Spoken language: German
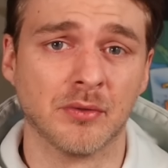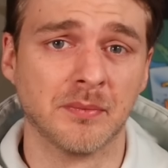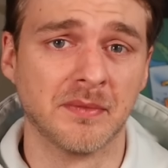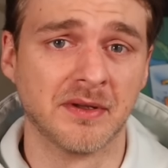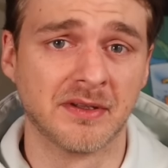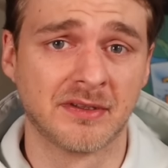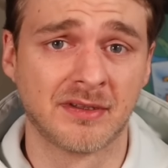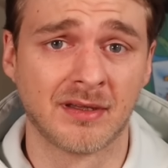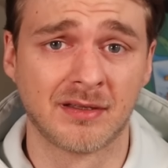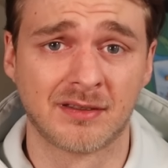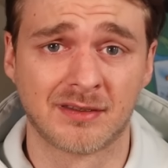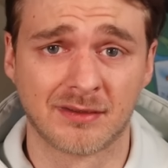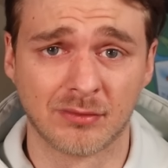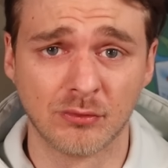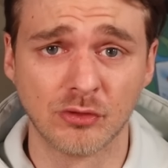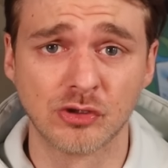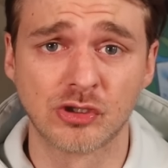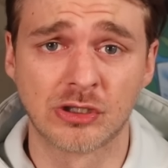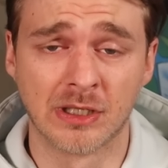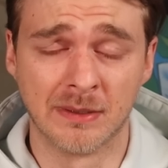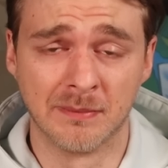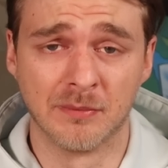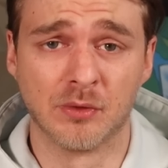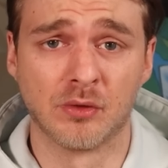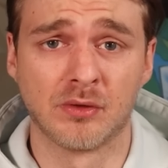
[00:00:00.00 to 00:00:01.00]
somit
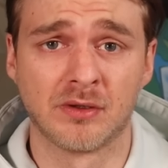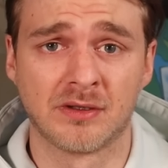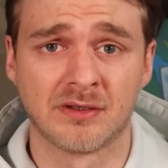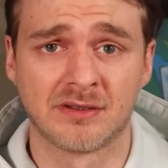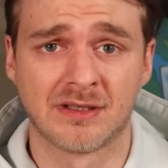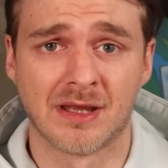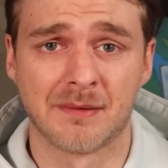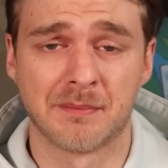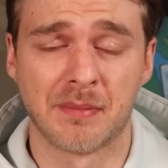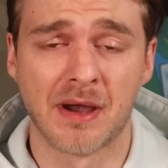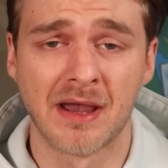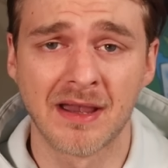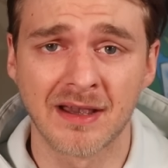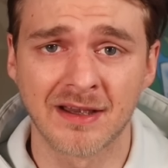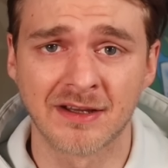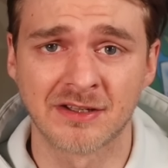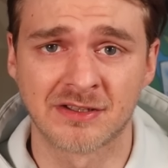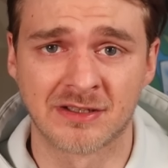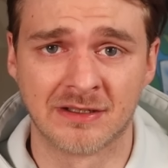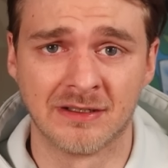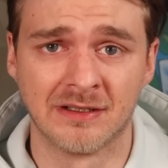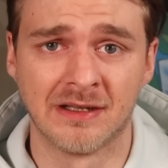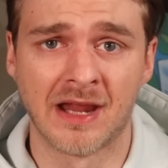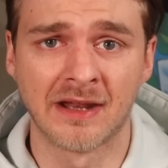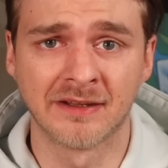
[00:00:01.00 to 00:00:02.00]
Zustimmung der
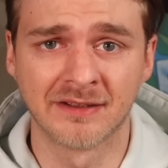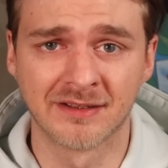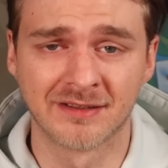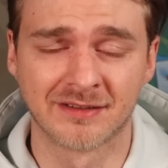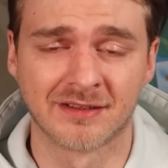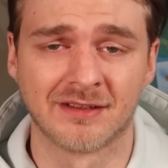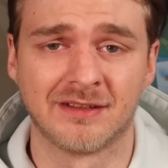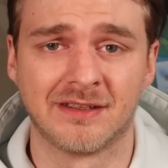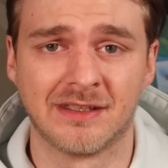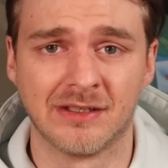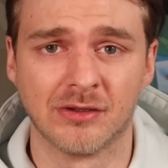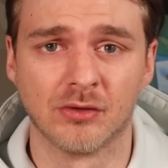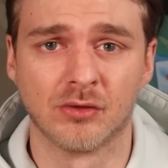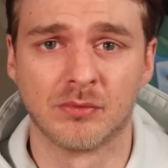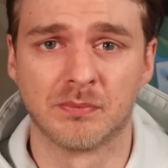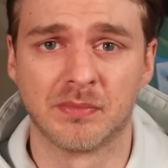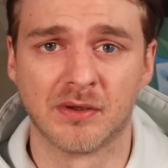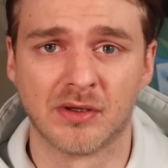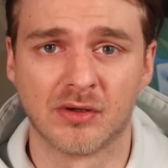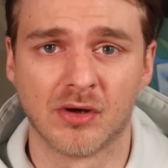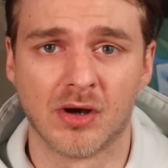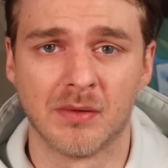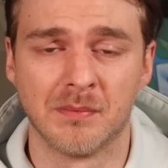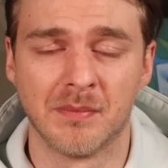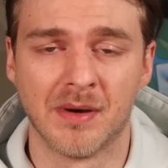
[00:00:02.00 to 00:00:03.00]
Bayerischen Landesregierung
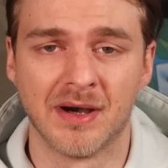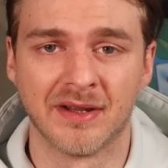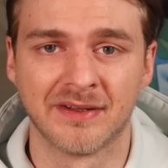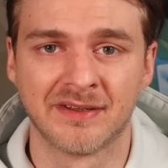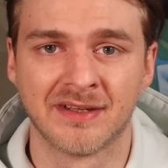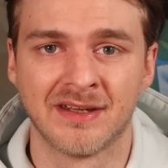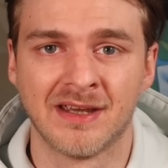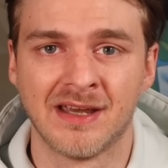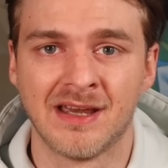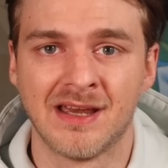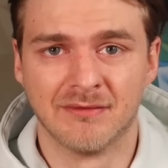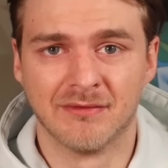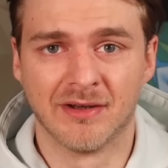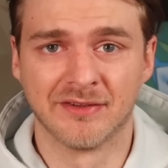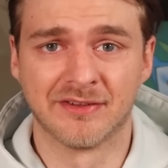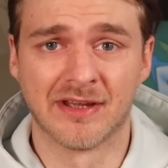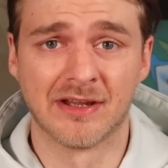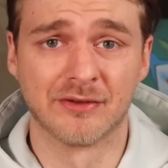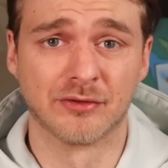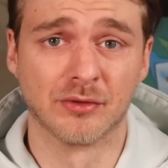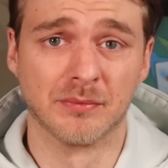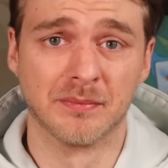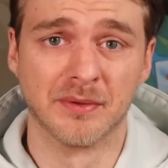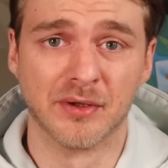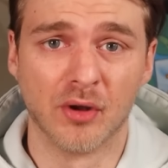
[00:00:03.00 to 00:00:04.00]
bekommen hat, was
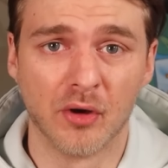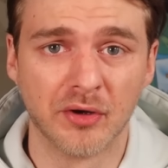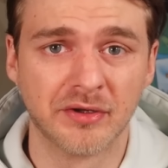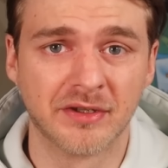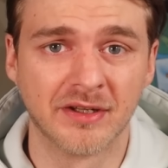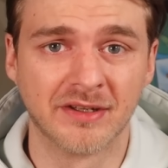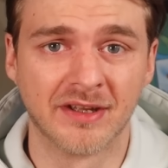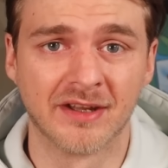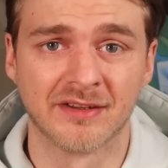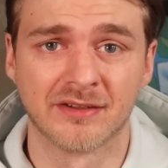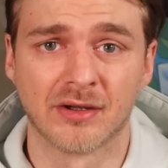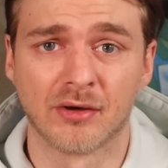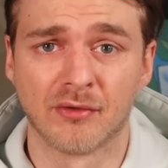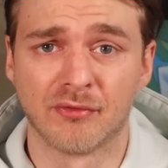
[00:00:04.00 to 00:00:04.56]
also bedeutet, dass